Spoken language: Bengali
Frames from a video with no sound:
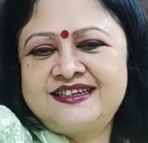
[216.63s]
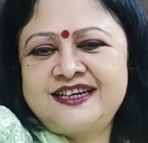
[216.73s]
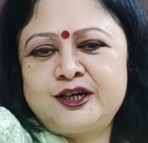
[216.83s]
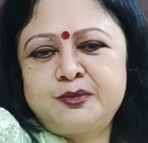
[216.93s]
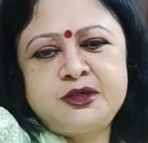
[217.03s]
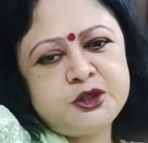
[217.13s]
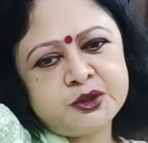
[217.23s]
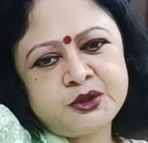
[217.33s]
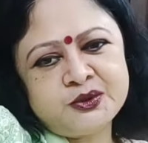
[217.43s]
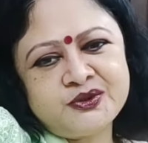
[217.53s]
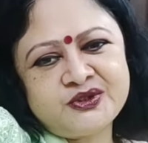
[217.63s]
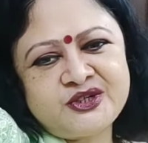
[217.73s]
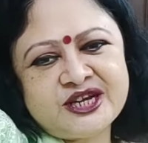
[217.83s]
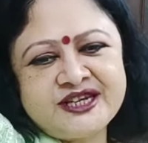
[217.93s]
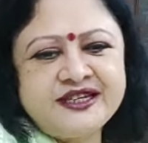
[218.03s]
একটা ভীষণ সুন্দর
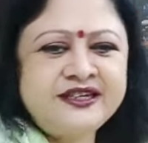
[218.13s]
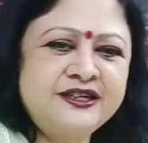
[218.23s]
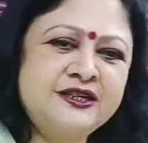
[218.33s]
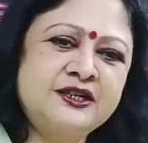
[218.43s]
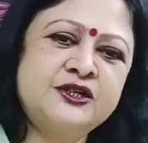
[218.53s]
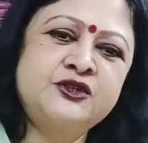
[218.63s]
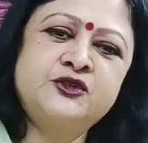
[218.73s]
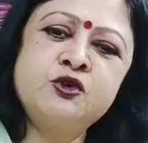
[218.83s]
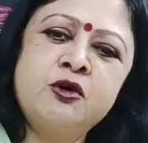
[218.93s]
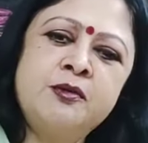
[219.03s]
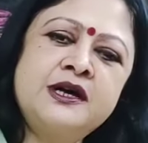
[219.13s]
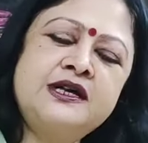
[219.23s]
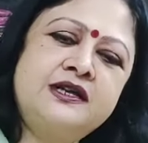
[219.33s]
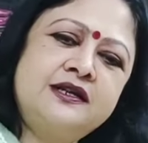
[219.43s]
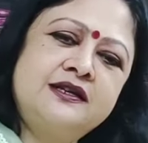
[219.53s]
শাড়ি
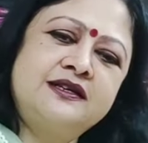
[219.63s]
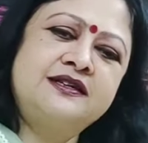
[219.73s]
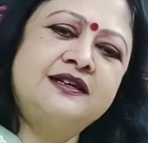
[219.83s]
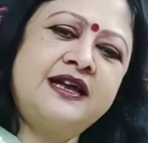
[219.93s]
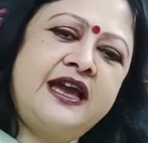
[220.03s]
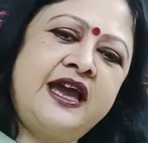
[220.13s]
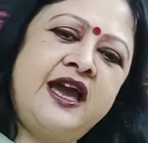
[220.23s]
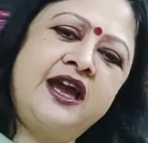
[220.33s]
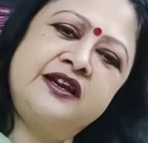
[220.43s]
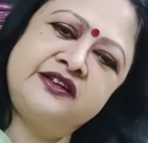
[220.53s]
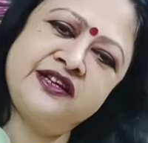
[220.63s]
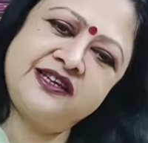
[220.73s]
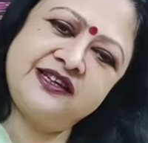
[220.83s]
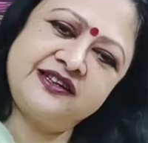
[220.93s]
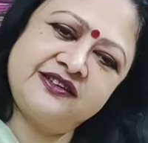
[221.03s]
সোবার অ্যান্ড
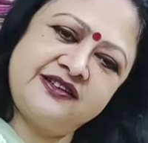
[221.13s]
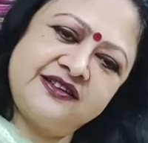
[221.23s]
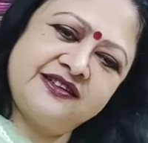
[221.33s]
এলিগ্যান্ট